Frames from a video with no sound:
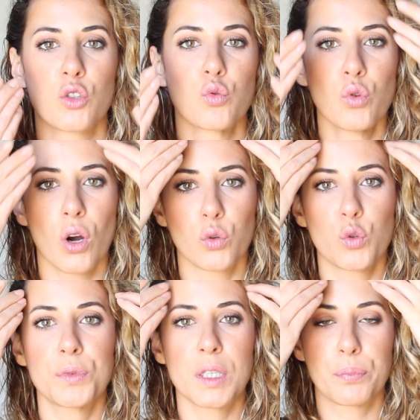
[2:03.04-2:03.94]
les joues, un
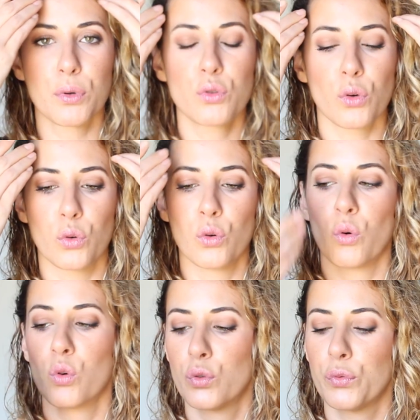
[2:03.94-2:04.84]
tout petit peu sur le
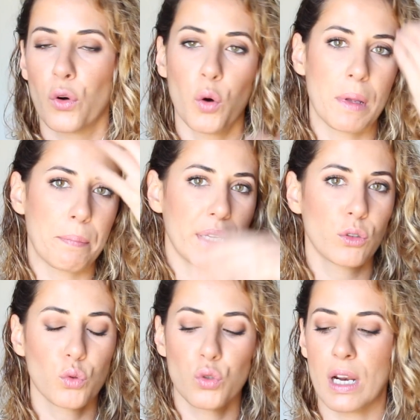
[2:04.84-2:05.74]
haut du front, mais pas
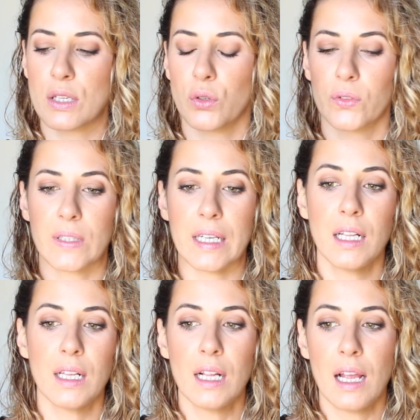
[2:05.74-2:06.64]
du tout sur la zone T.
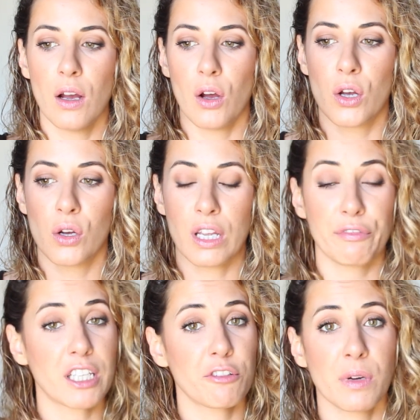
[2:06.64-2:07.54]

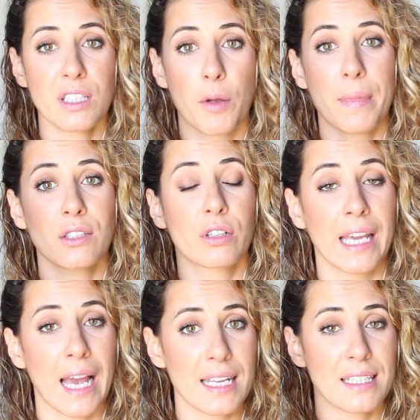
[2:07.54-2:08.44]
effectivement, c'est un masque
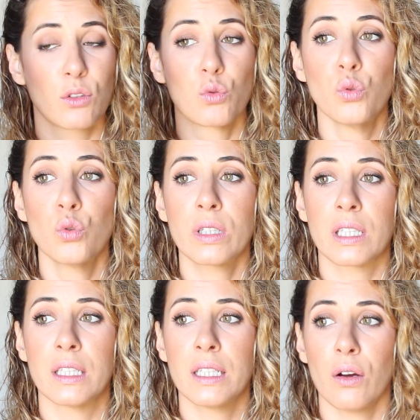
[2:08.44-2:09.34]
qui est assez doux,
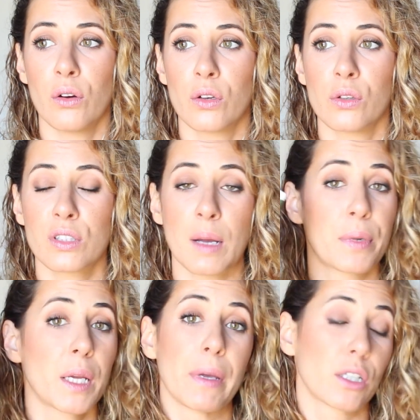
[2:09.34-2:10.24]
qui
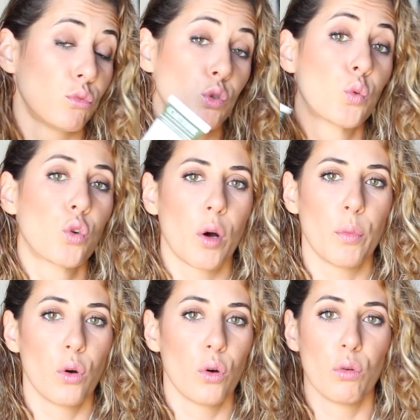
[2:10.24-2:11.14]
s'applique ben, du coup
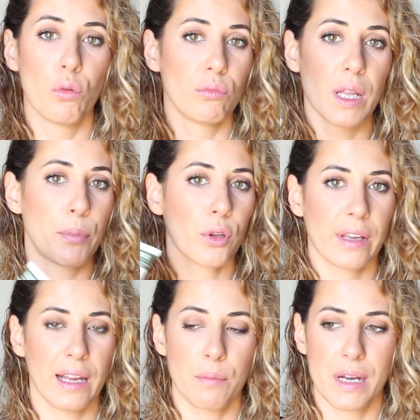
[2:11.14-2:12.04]
comme n'importe
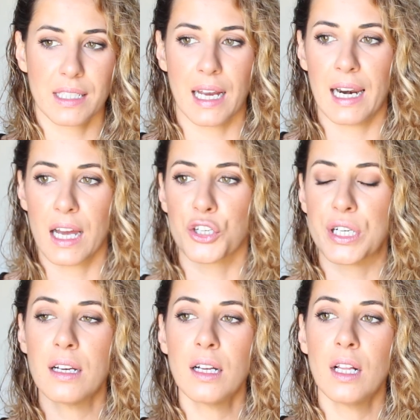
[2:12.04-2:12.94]
quel masque à
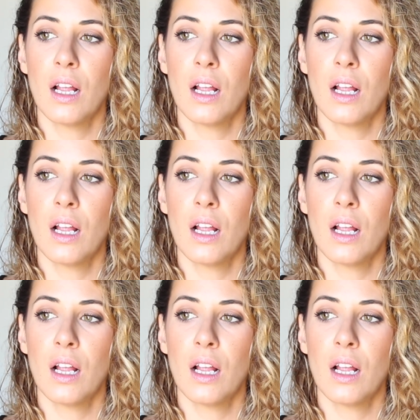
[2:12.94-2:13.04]
l'argile.